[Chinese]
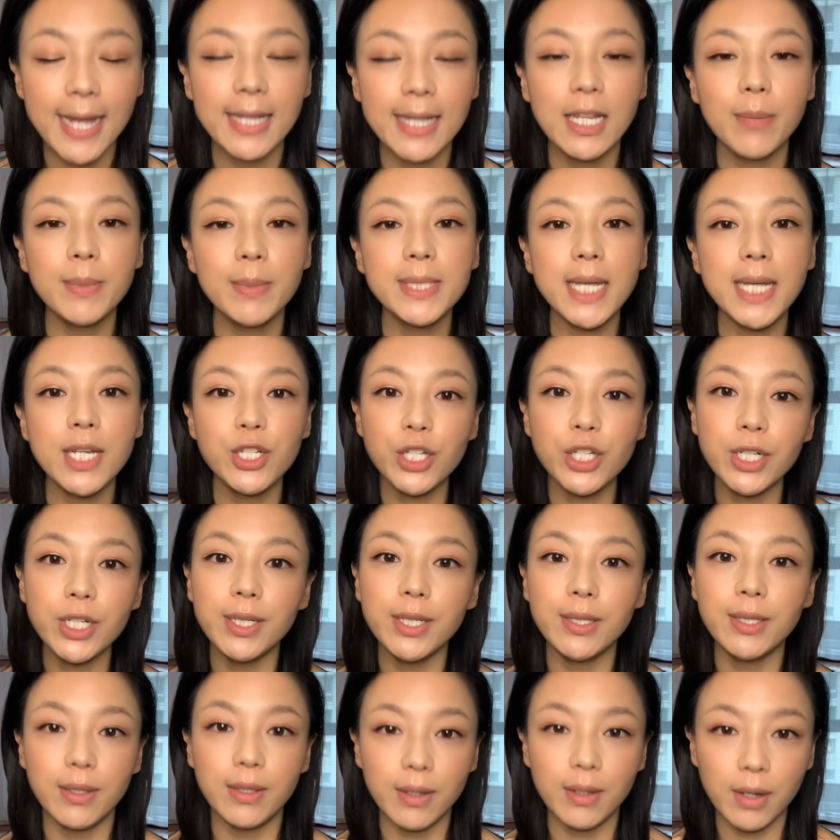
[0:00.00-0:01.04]
那么在这
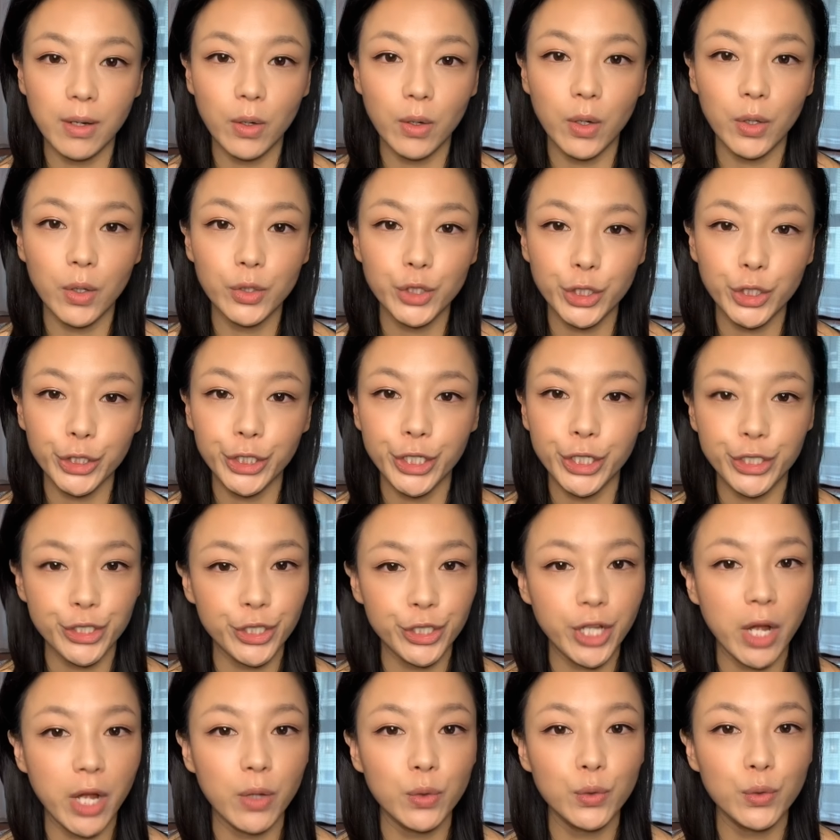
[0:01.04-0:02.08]
里呢，这个体式
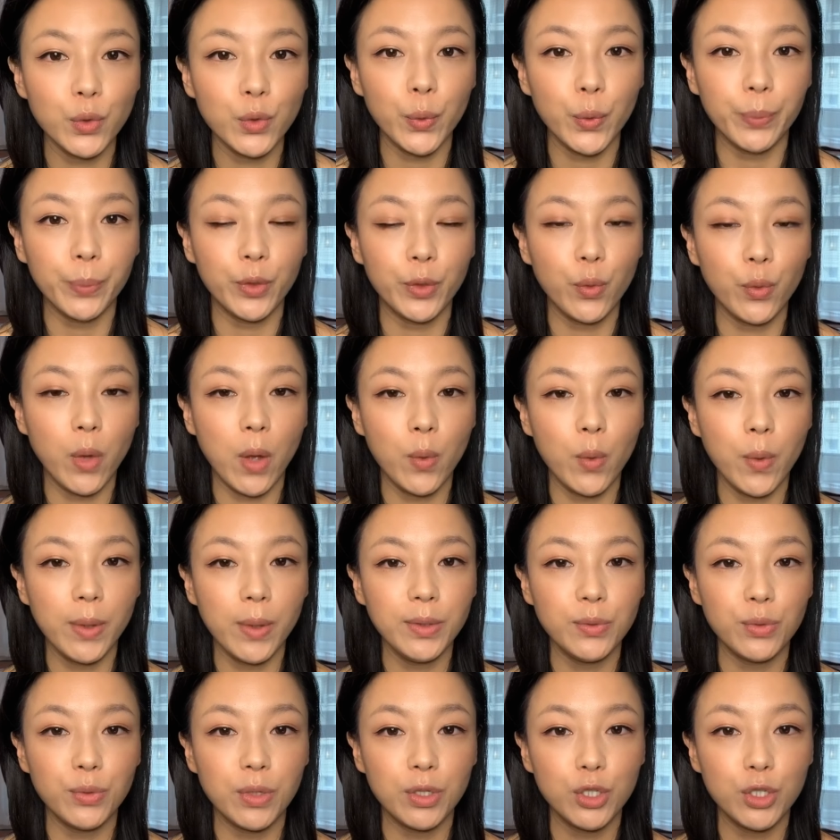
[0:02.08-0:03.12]
当中，我们的髋关
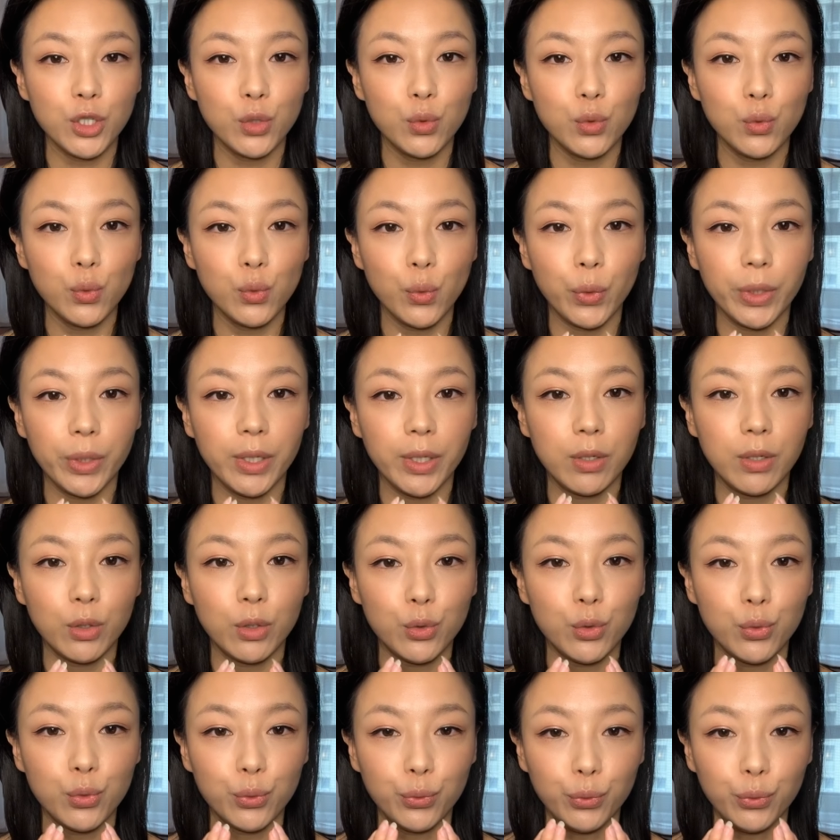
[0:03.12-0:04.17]
节是做一个
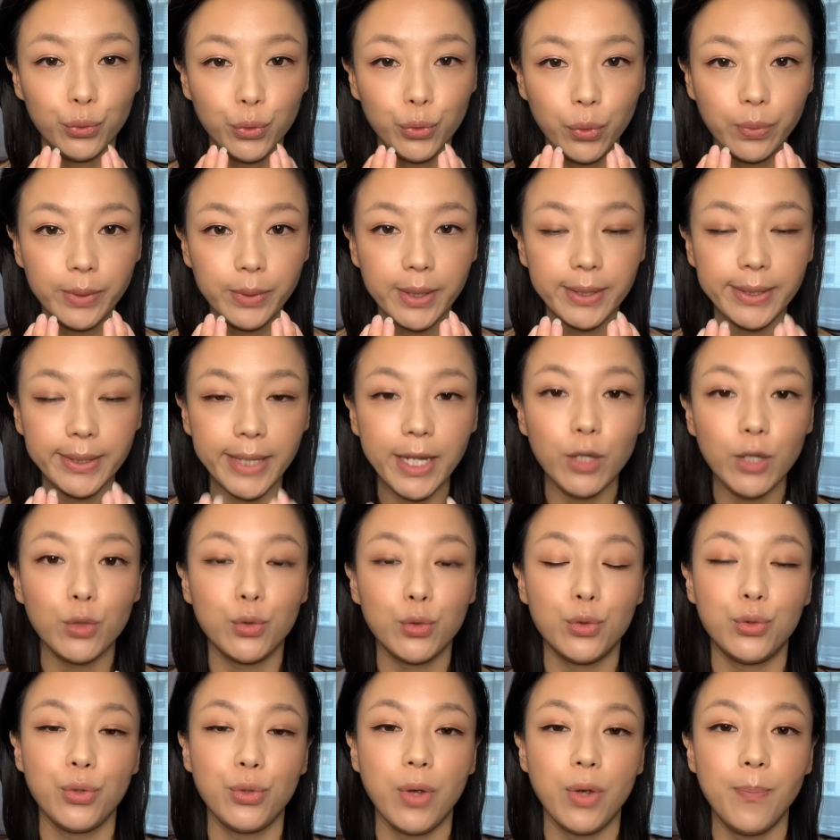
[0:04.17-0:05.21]
主动的内
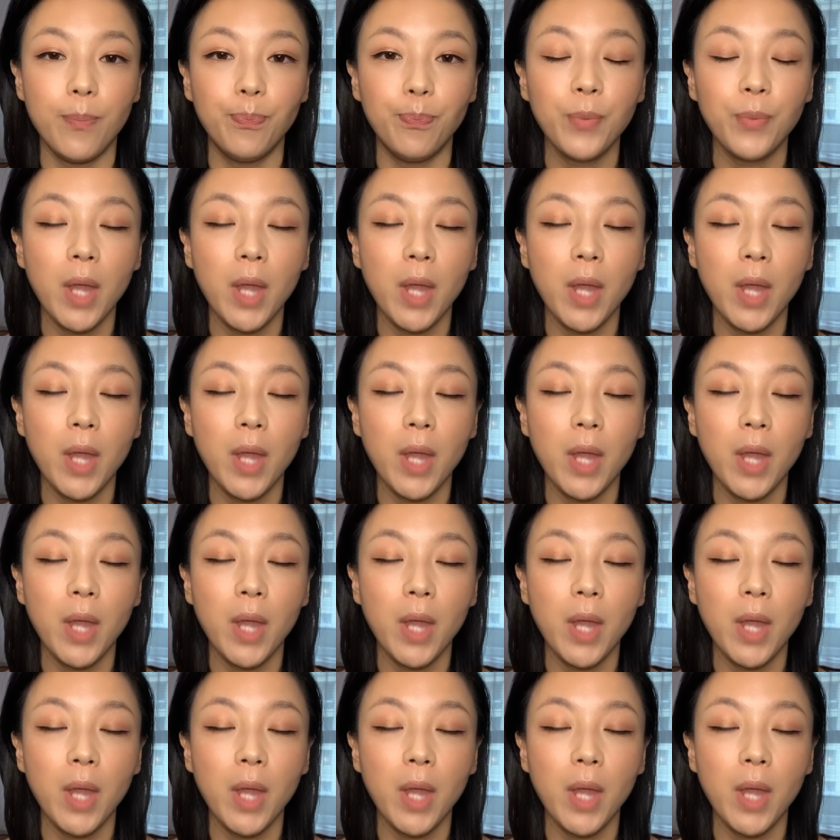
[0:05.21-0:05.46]
旋。